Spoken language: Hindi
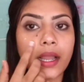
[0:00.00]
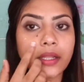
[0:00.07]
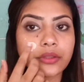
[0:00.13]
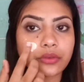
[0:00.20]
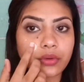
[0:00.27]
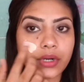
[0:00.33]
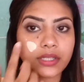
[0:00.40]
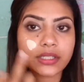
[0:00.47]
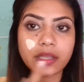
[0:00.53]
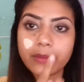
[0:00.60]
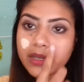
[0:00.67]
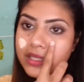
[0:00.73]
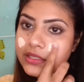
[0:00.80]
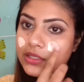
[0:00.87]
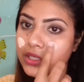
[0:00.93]
एंड थोड़ा सा
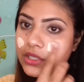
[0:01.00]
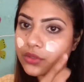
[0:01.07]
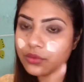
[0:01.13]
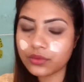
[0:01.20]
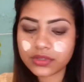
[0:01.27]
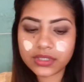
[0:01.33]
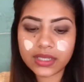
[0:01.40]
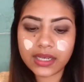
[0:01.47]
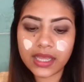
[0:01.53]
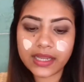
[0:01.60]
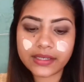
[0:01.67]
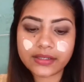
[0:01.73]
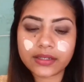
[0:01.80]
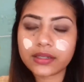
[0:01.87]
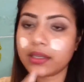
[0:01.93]
मेरे स्किन टोन से
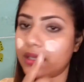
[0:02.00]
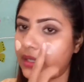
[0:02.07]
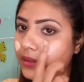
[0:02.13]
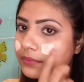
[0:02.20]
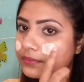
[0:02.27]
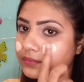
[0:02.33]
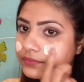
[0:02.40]
लाइटर है